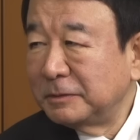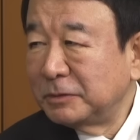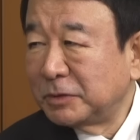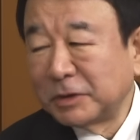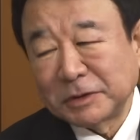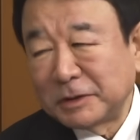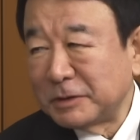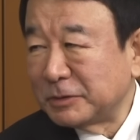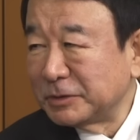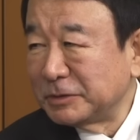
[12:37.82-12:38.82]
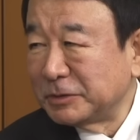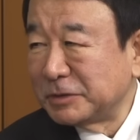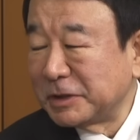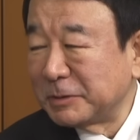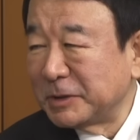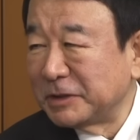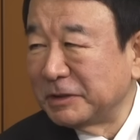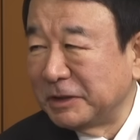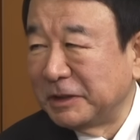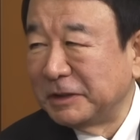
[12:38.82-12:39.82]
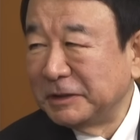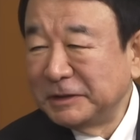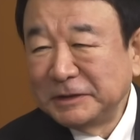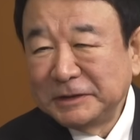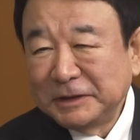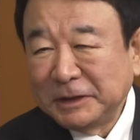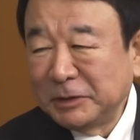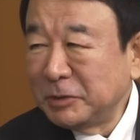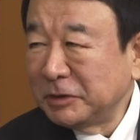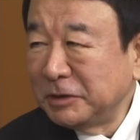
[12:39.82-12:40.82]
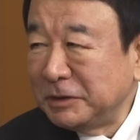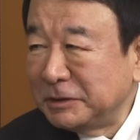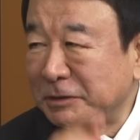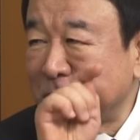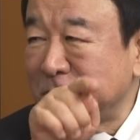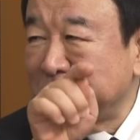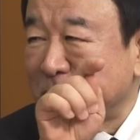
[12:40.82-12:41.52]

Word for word: どなたかはご存じ上げませんがあの方にツン